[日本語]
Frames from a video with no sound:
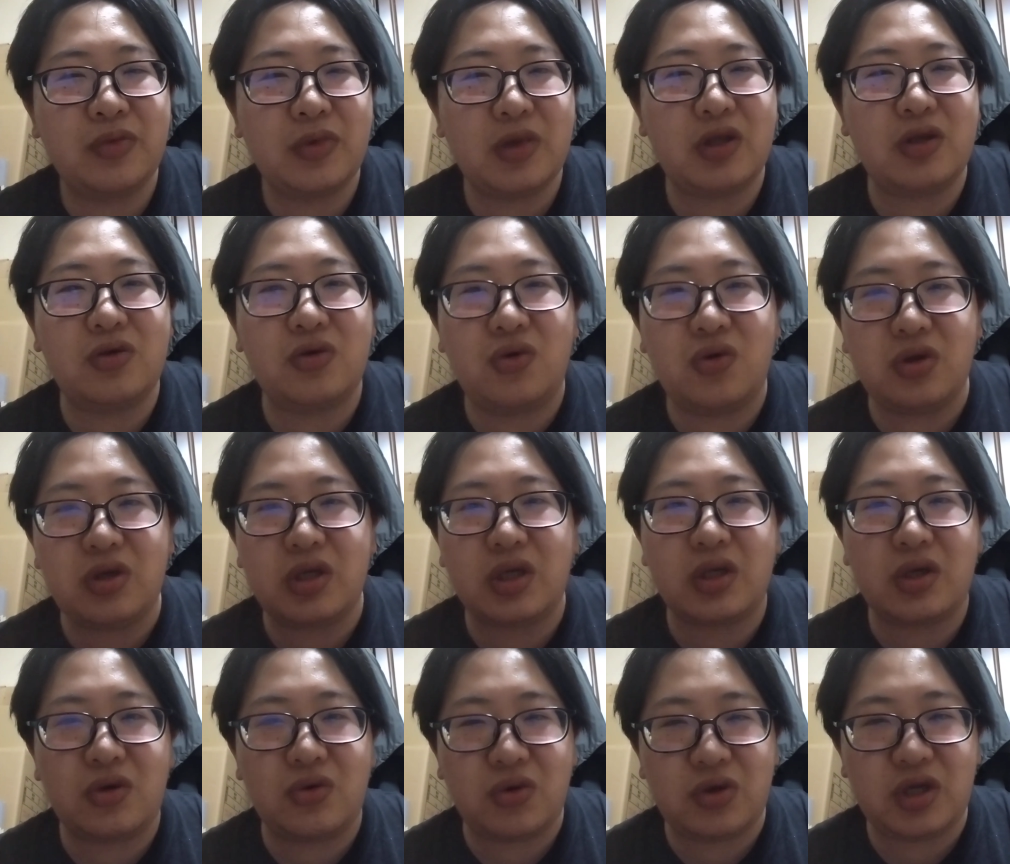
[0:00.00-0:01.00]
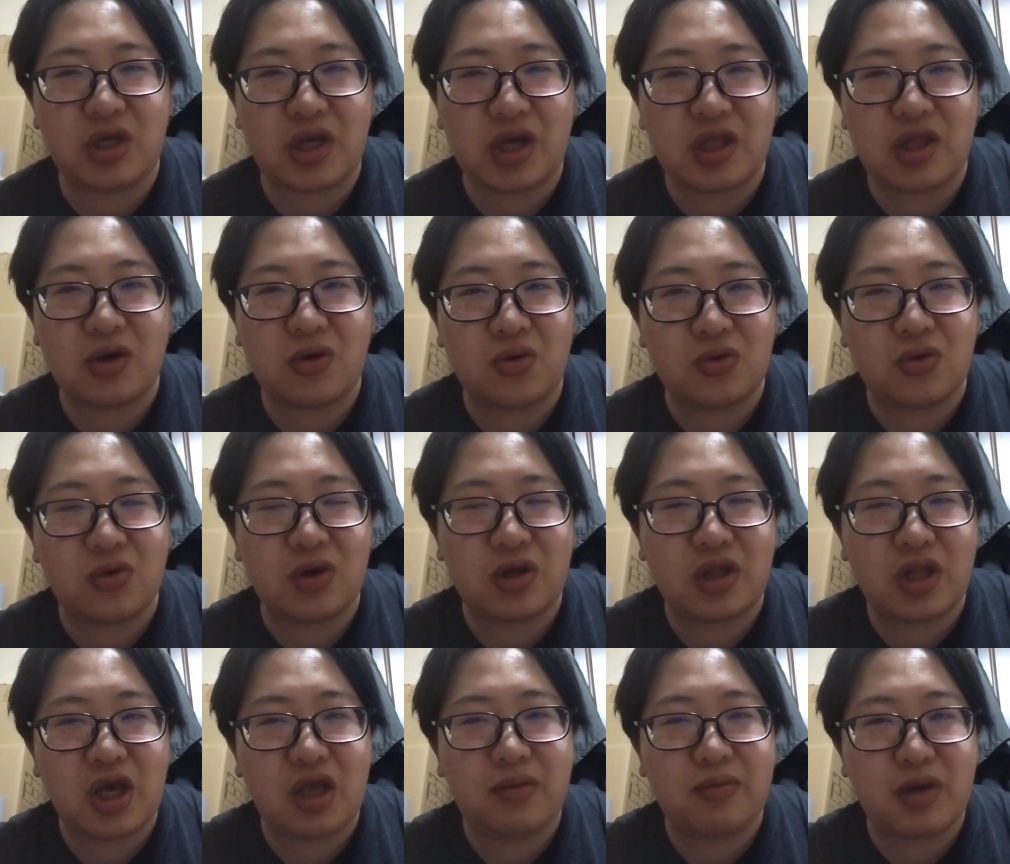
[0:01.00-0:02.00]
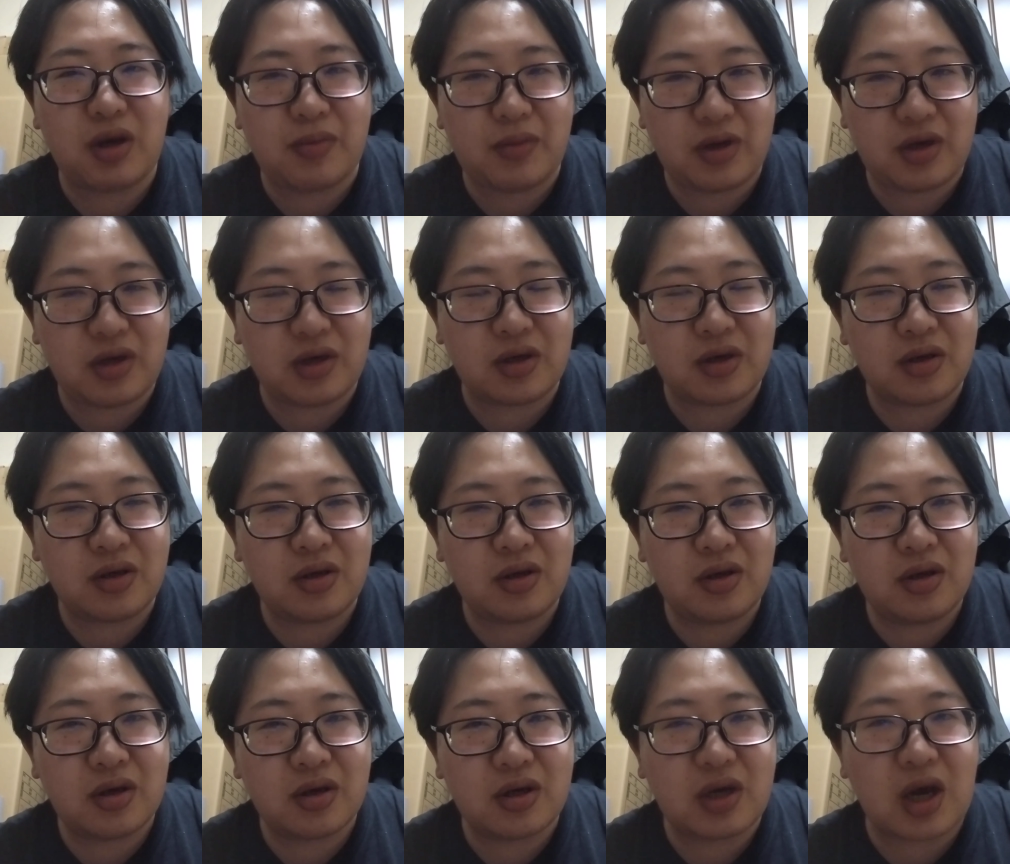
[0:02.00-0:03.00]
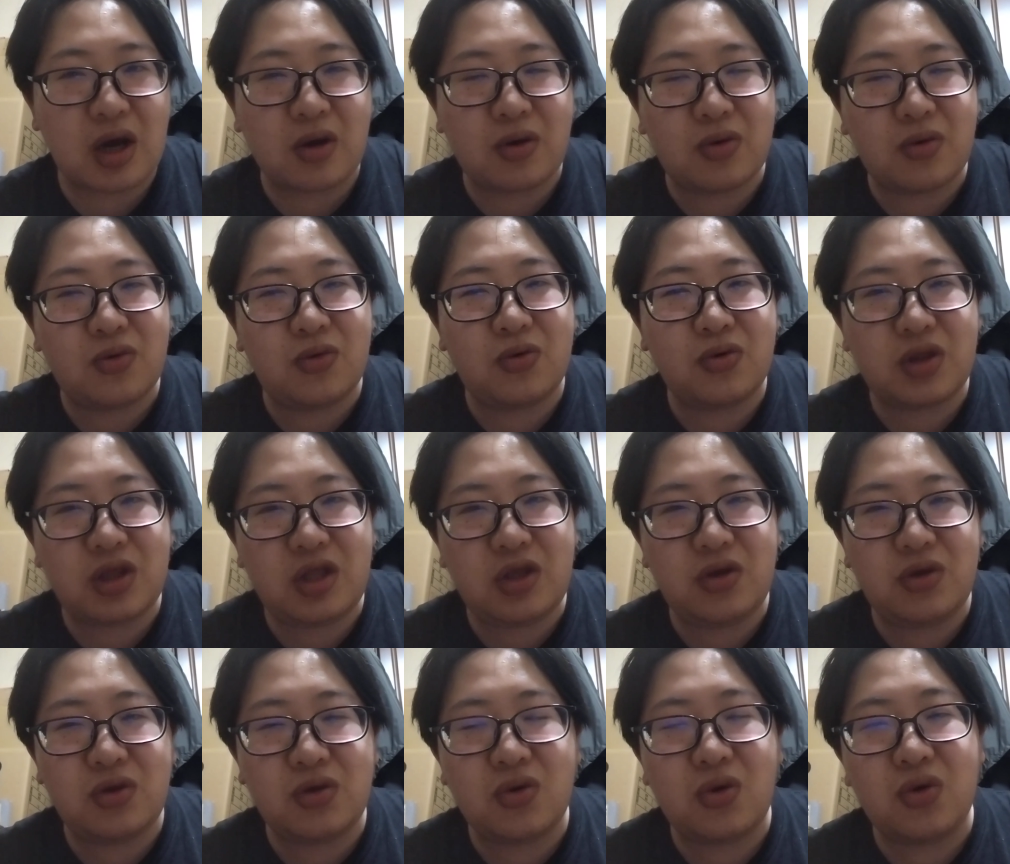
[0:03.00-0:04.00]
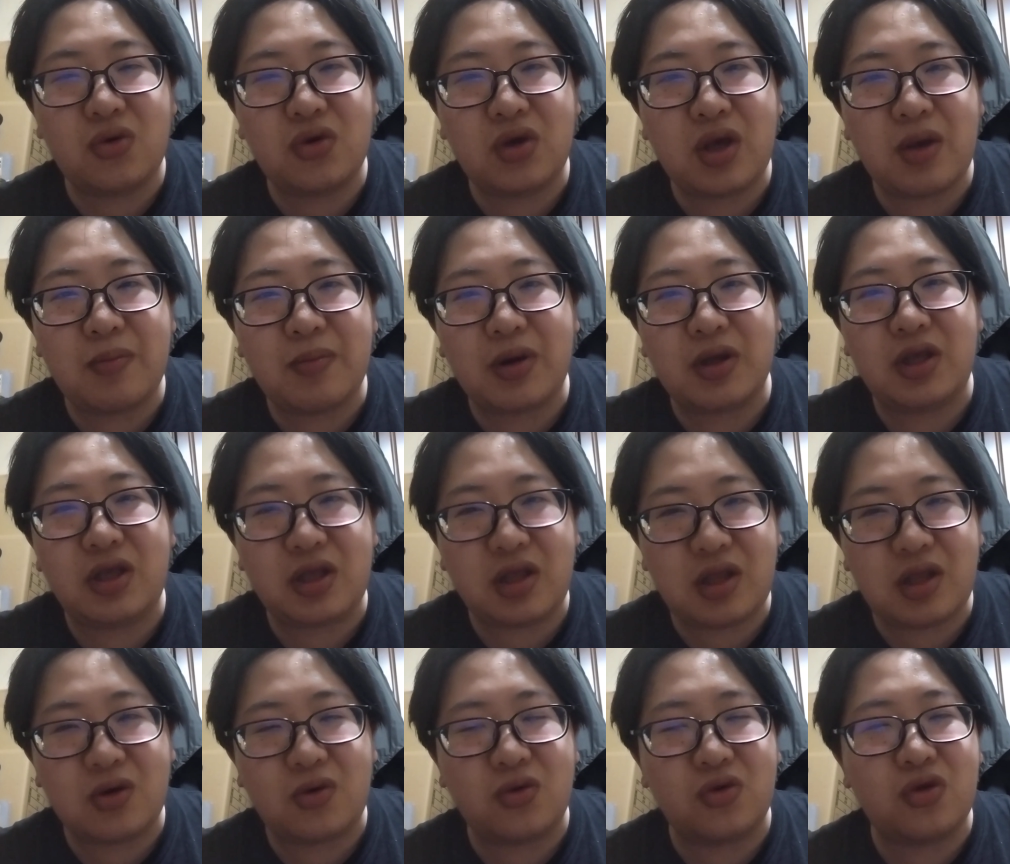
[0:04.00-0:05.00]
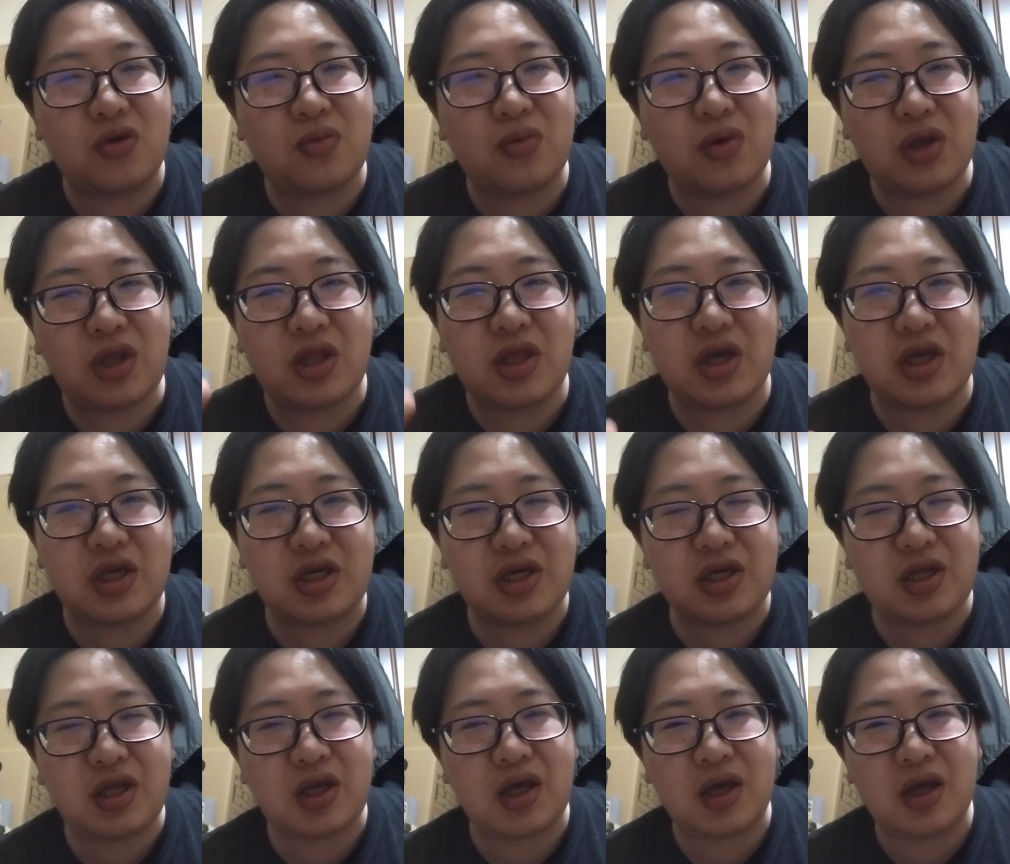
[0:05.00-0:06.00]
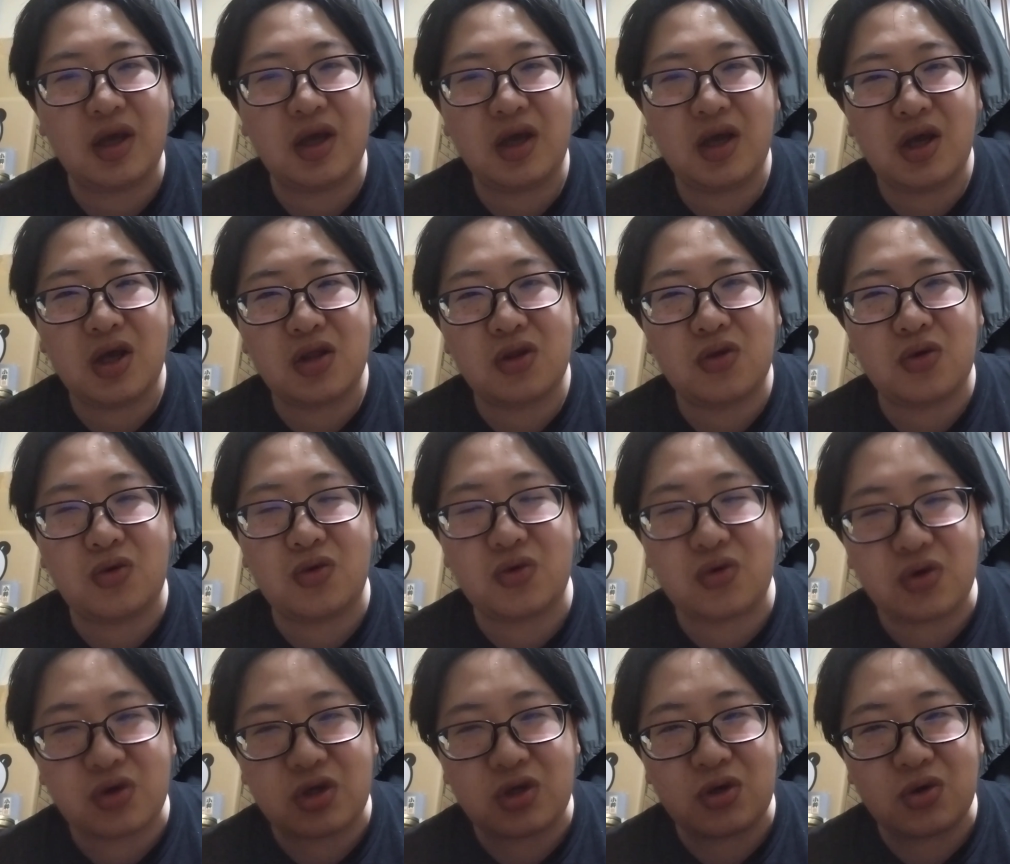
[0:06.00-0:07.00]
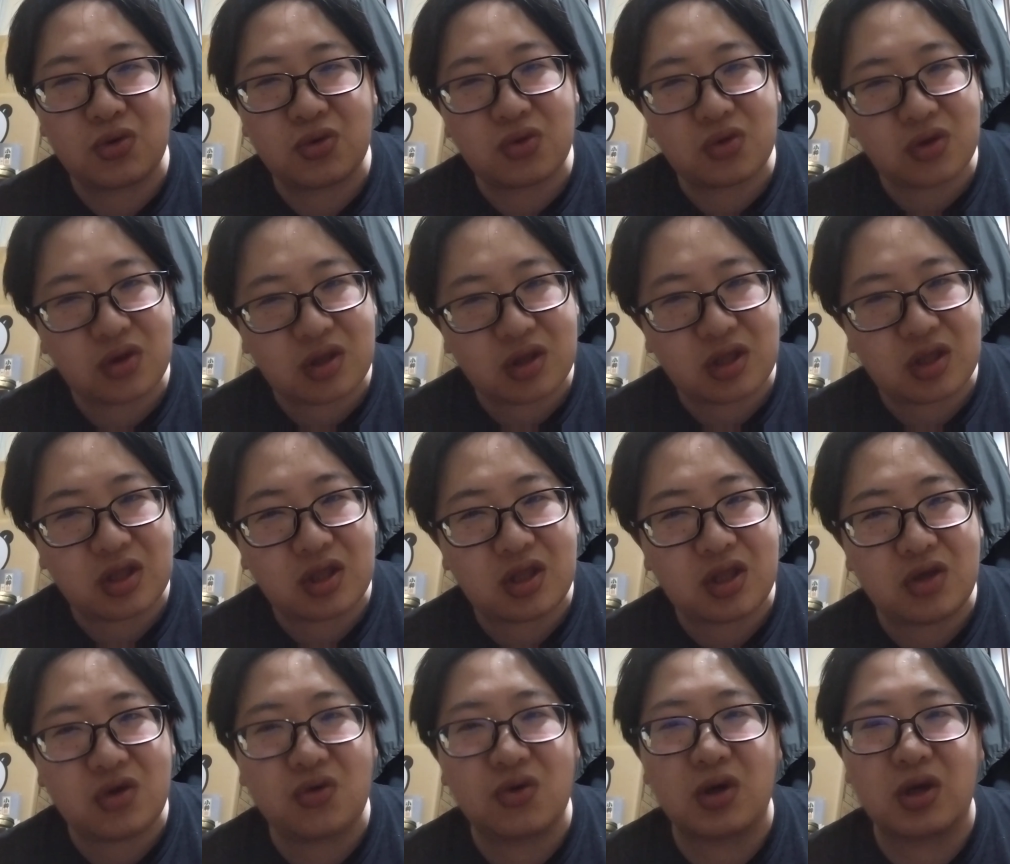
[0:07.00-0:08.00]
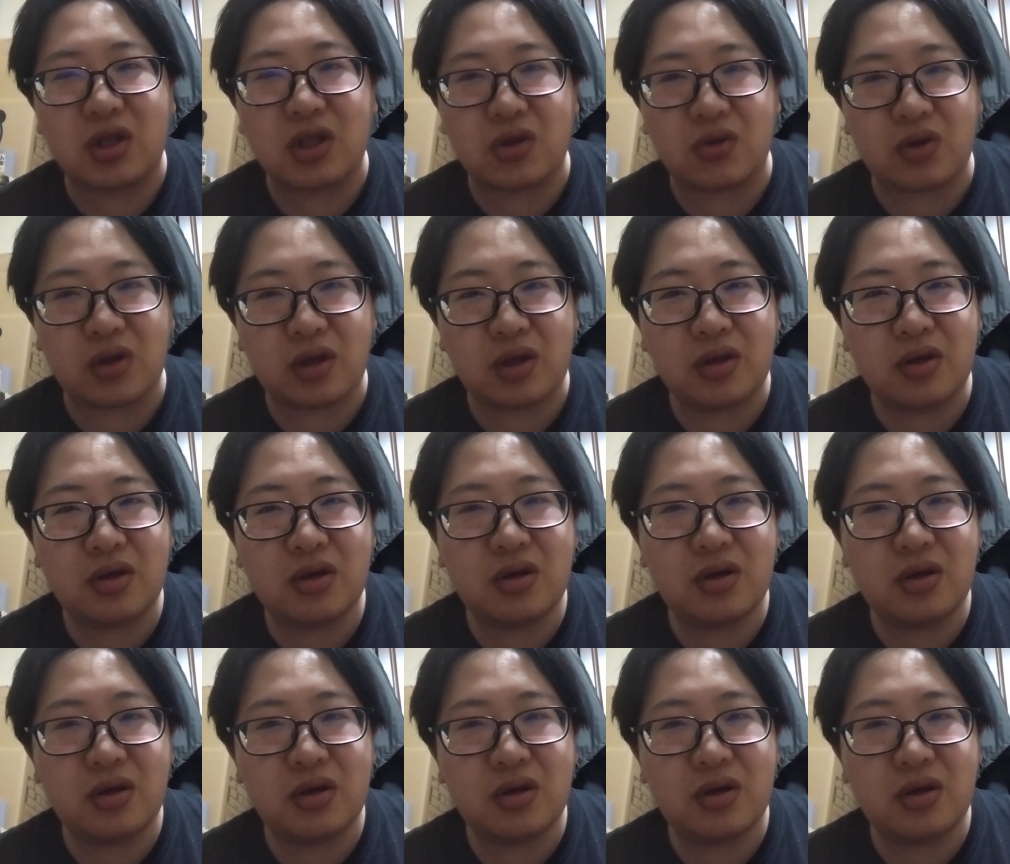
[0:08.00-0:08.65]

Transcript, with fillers: でくじくじけたことがないまま学校っていう教育現場に行って子供に対して努力しろっていうわけだよね